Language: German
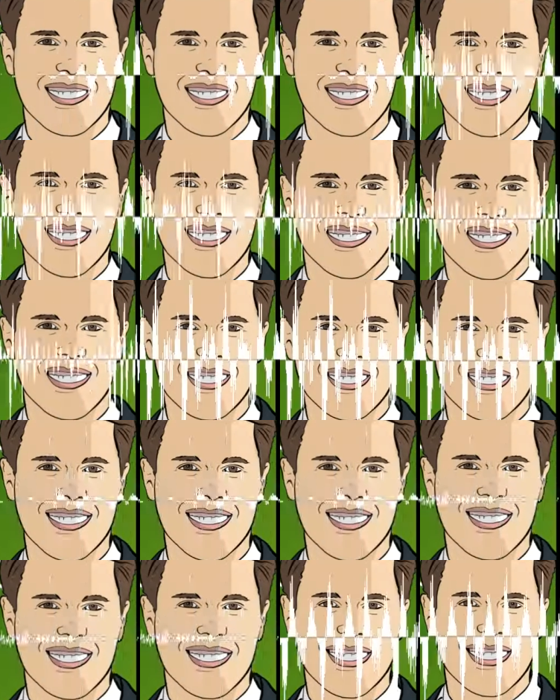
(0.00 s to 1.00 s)
die man
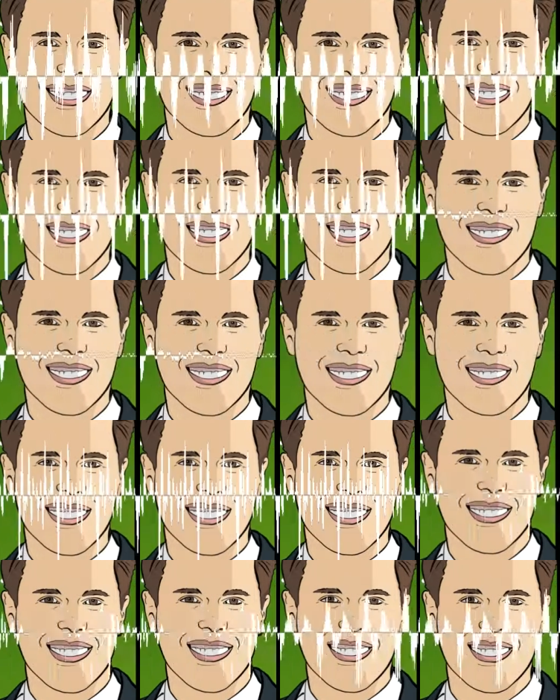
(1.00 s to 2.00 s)
eigentlich nehmen muss
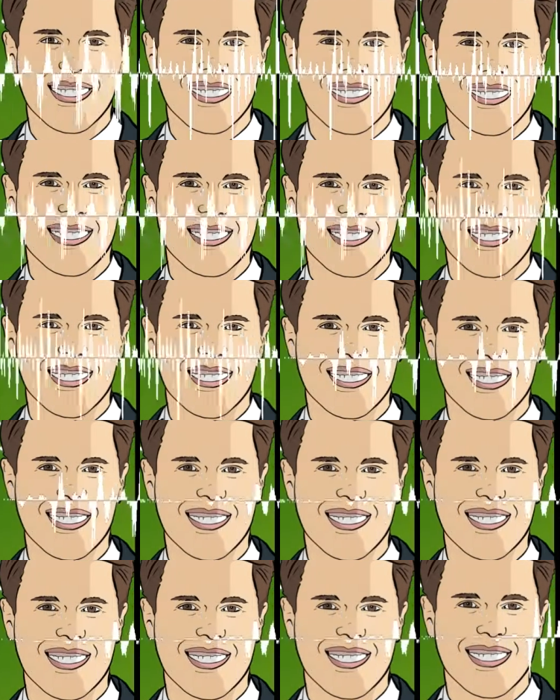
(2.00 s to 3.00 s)
am Kapitalmarkt,
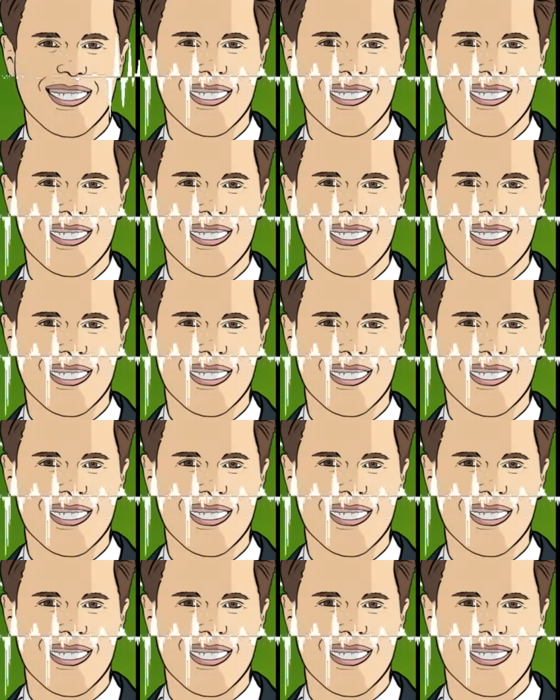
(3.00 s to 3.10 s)
das ist das